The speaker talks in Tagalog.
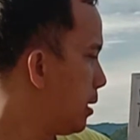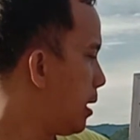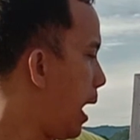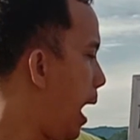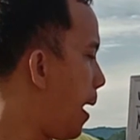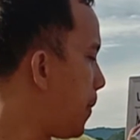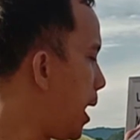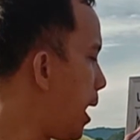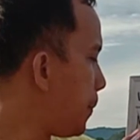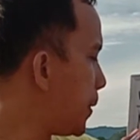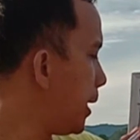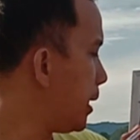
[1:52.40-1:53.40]
ang
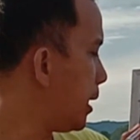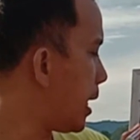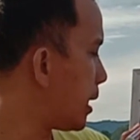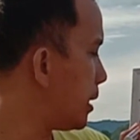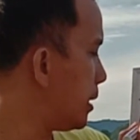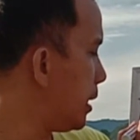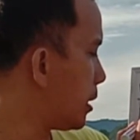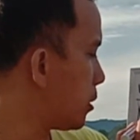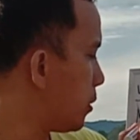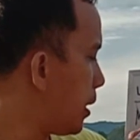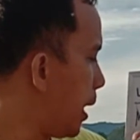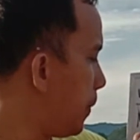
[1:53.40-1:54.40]
ma-upgrade lang natin
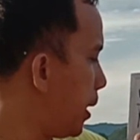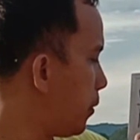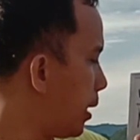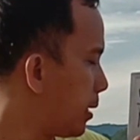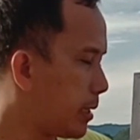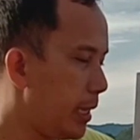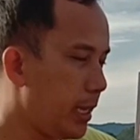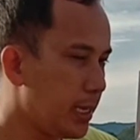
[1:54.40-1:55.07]
dito ay manual. Kaya nga